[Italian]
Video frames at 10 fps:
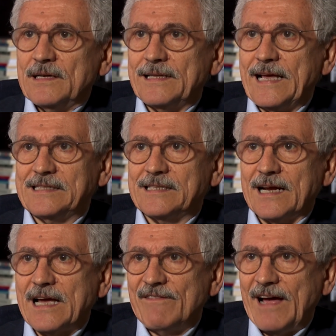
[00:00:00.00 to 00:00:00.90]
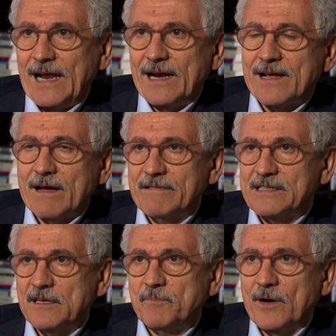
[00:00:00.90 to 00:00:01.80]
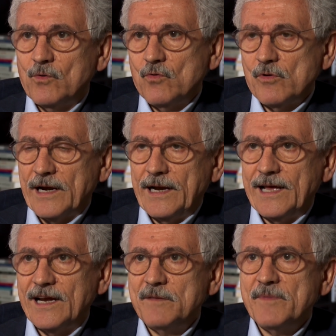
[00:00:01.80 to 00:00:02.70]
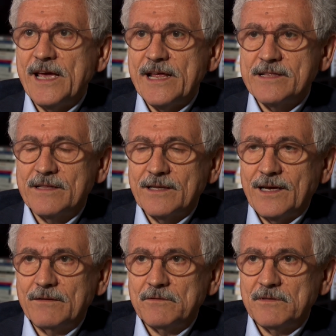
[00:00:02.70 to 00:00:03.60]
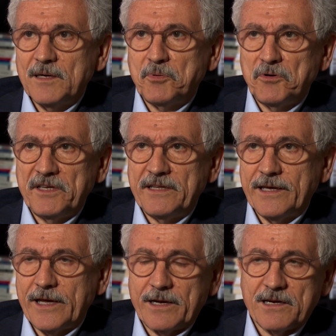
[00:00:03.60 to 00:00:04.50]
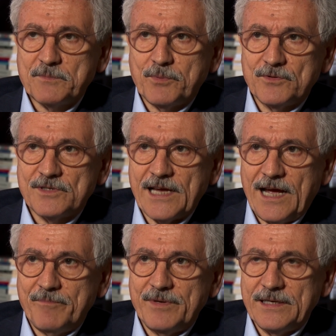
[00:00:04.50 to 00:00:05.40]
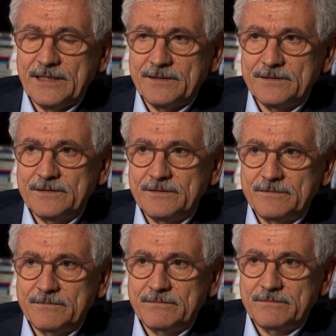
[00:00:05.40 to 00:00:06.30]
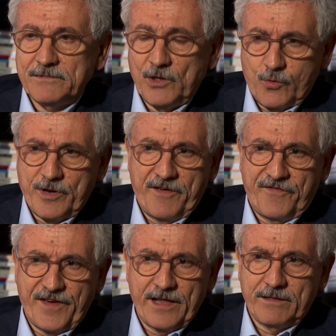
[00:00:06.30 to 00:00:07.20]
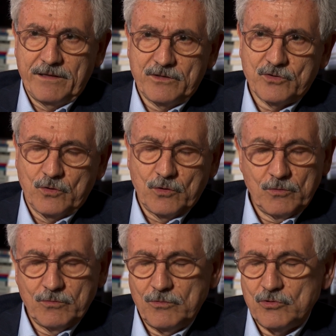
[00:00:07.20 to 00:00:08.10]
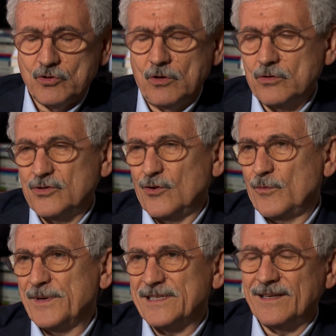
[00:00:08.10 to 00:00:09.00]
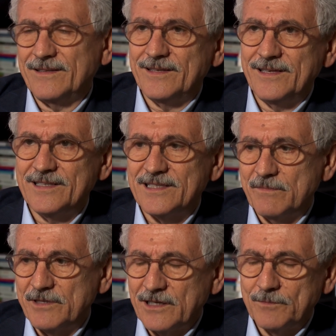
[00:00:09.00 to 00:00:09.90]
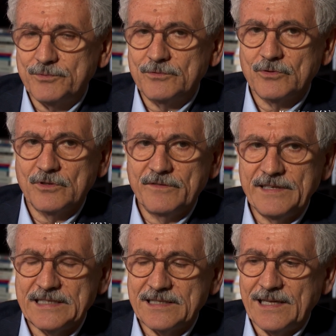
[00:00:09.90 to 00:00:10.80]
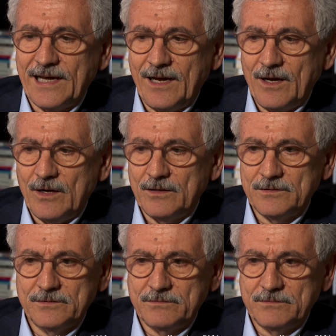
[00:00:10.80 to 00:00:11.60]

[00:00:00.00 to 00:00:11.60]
La destra cavalca queste paure, le alimenta, una politica irresponsabile, i cui effetti sono, non solo sono pesantissimi dal punto di vista